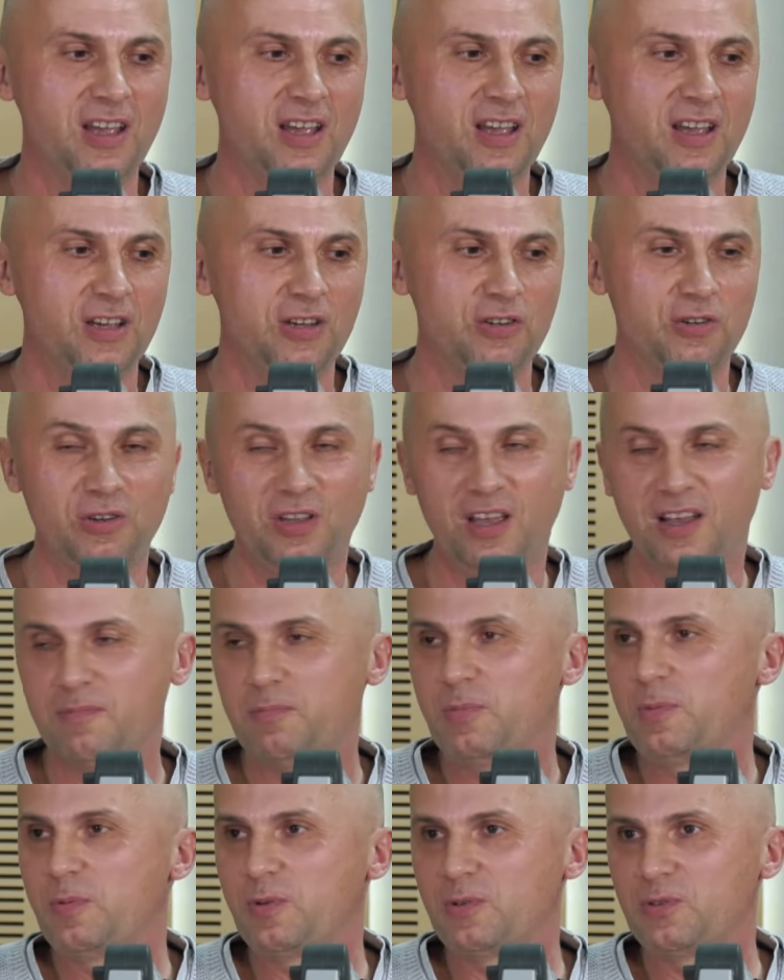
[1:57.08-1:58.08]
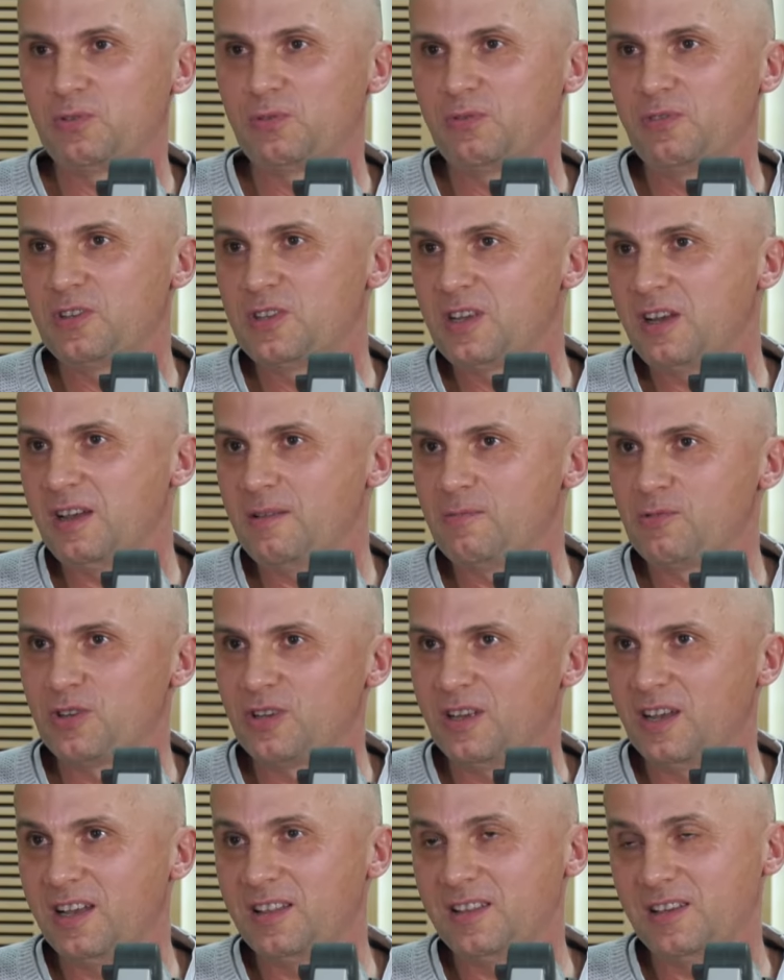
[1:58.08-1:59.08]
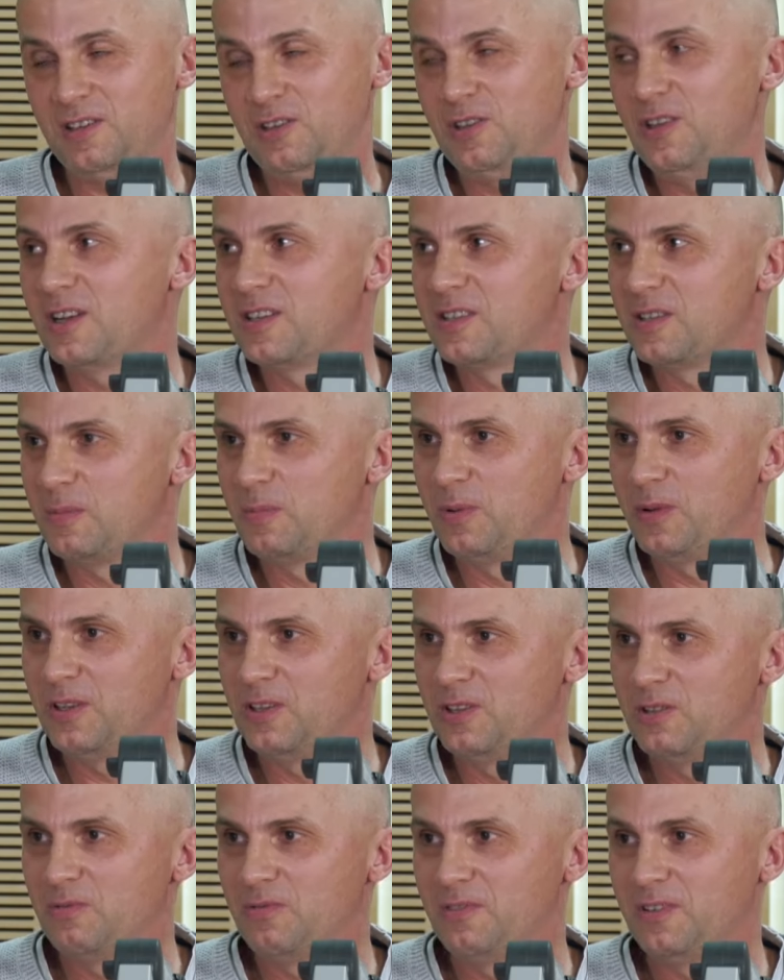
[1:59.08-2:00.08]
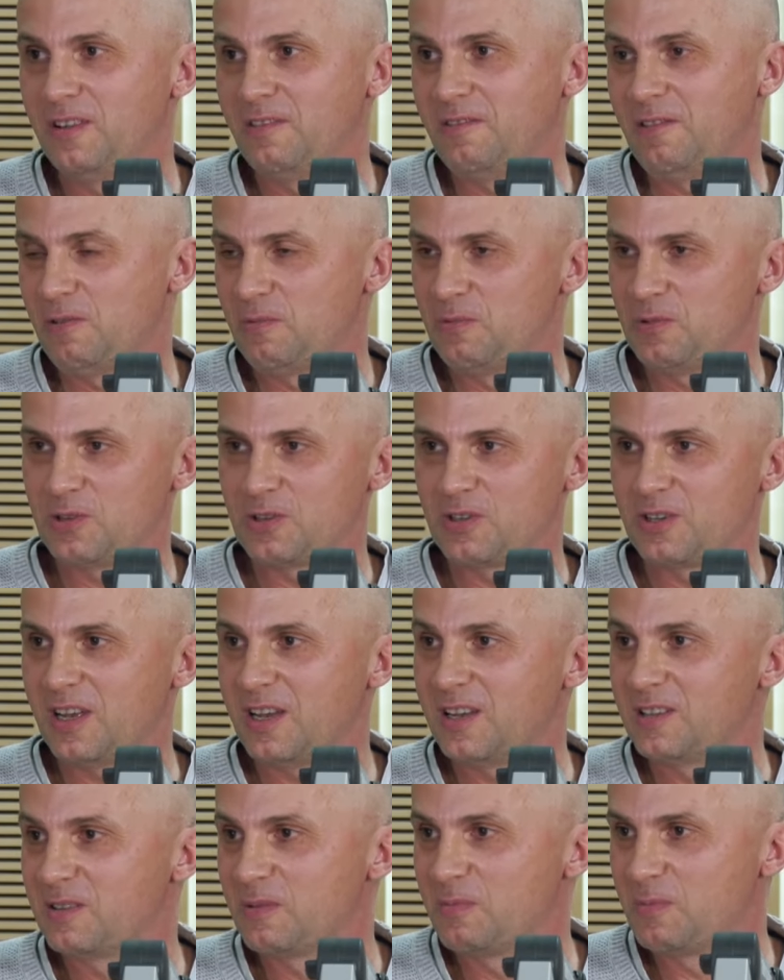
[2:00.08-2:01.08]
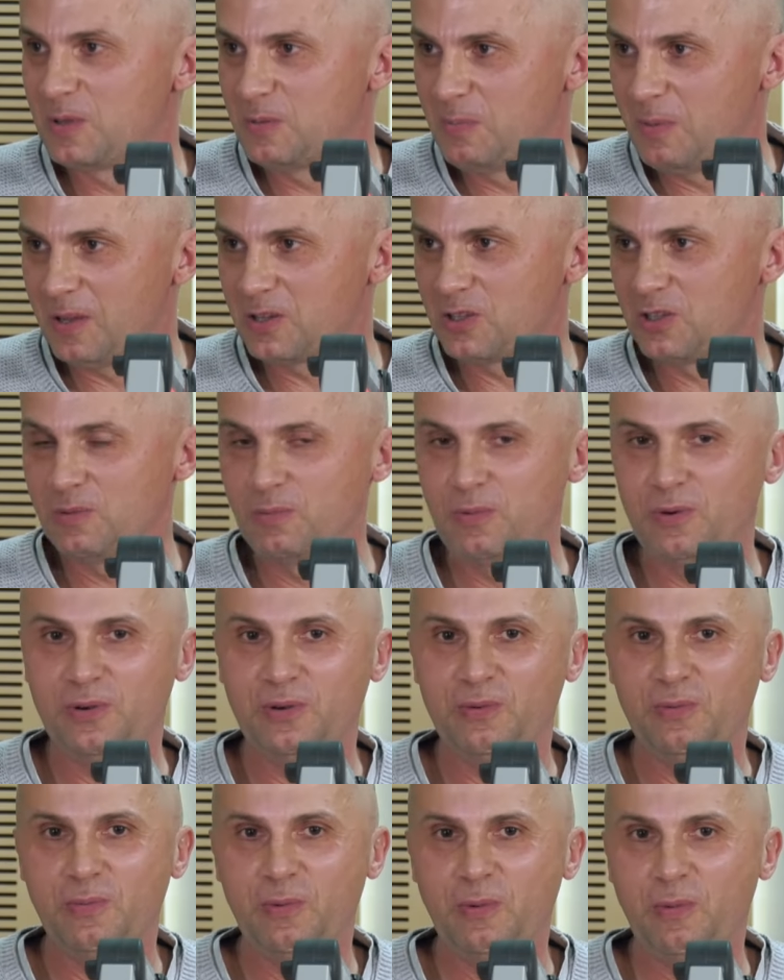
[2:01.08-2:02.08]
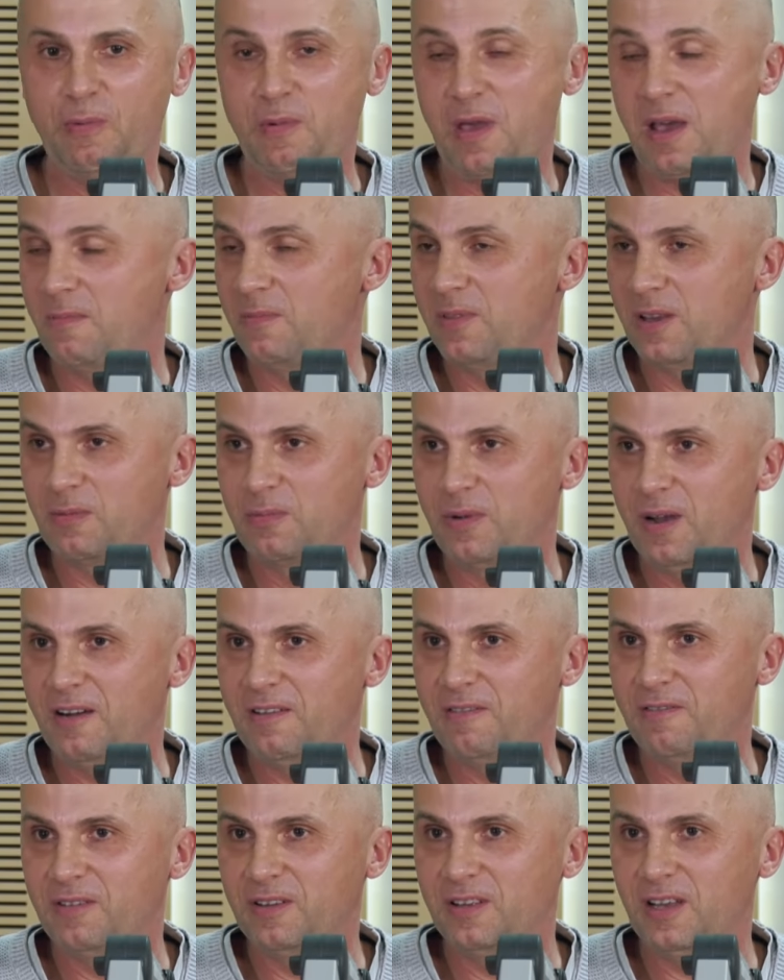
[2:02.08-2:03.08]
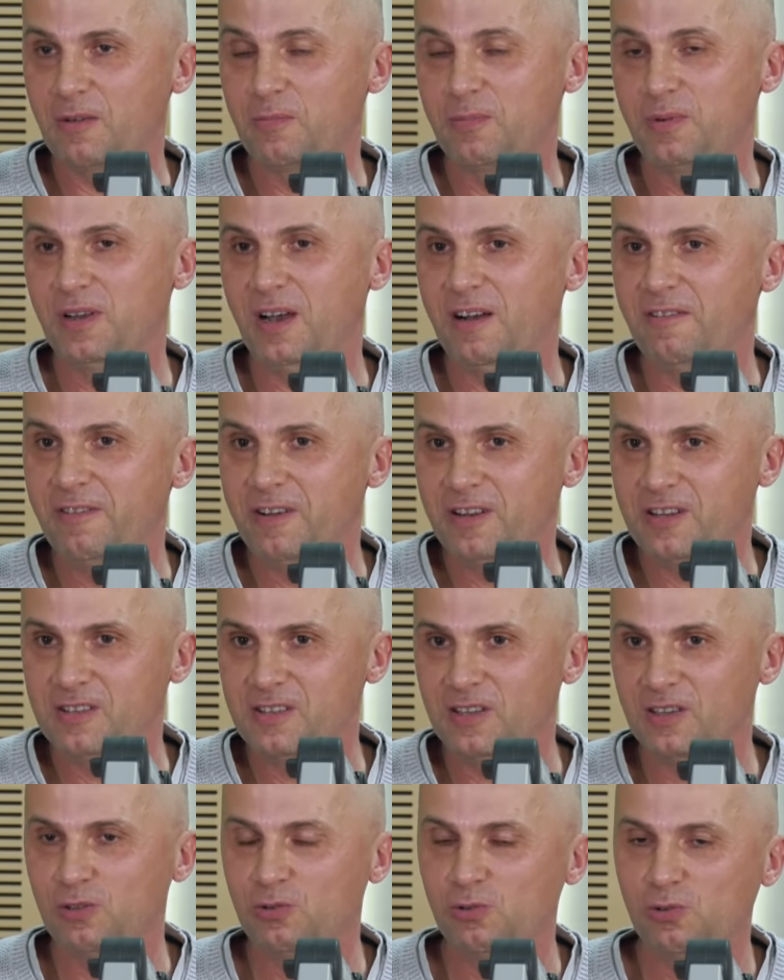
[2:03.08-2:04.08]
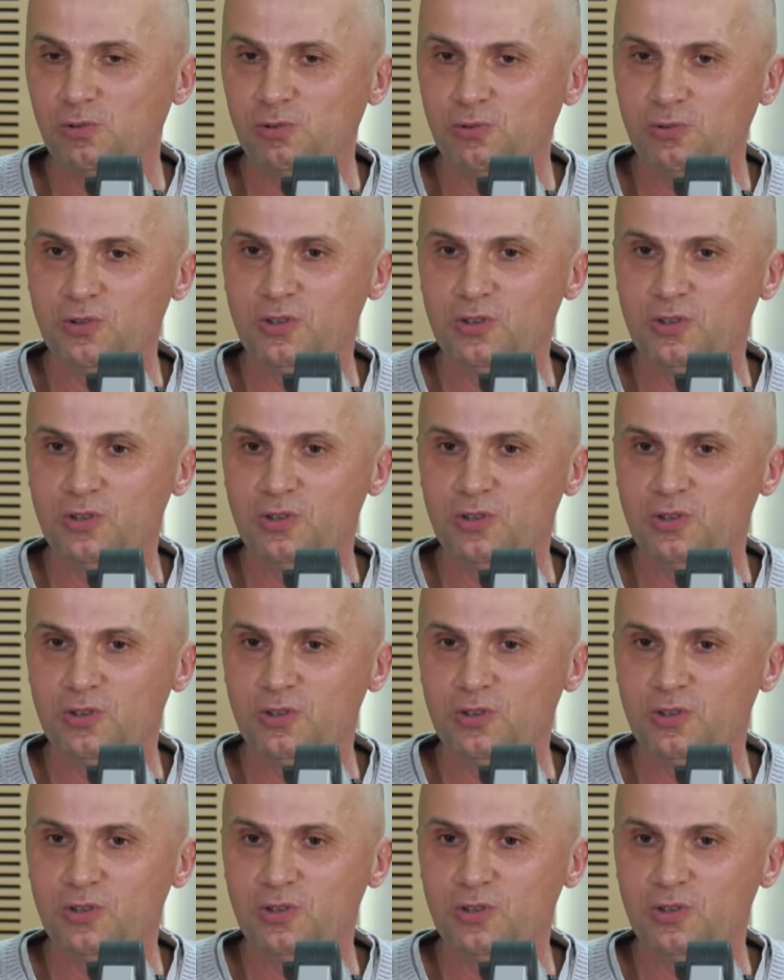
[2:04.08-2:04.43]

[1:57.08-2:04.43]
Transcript: że ja po prostu wiedziałem, że ja taki nie chcę być i wydawało mi się, że ja jestem bezpieczny, bo, bo miałem tak by jakby awersję do ludzi